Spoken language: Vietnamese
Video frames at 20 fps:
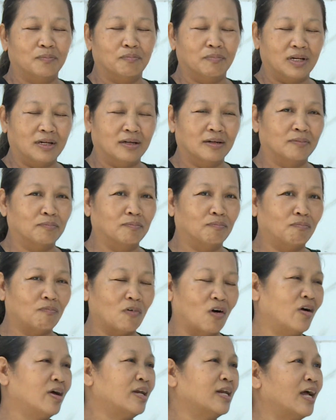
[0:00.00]
mình
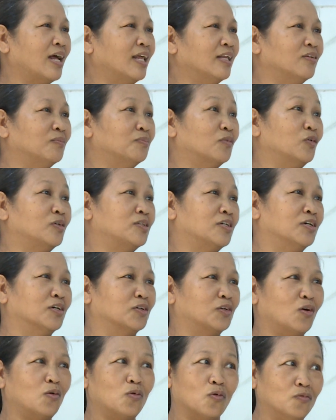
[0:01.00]
bỏ ra môi
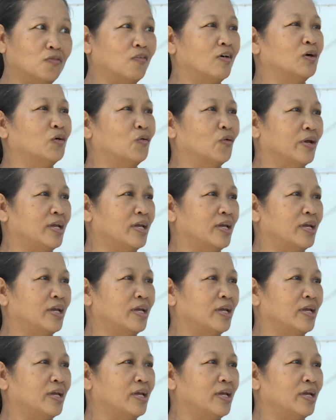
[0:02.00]
trường nó cũng phân